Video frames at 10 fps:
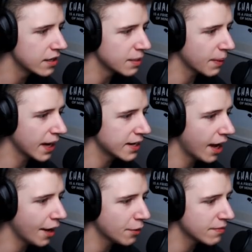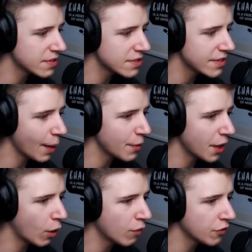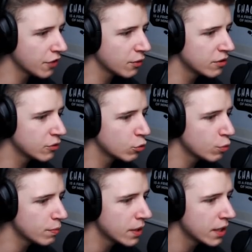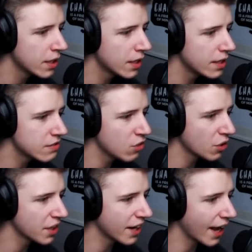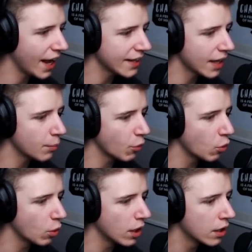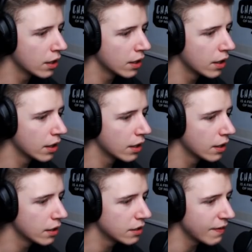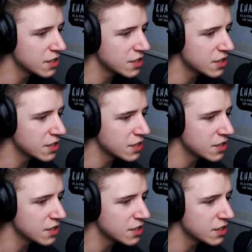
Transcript: Ich habe keine Ahnung, was es damit auf sich hat. Und hier drüben ist noch ein Rad am Rohr. Ich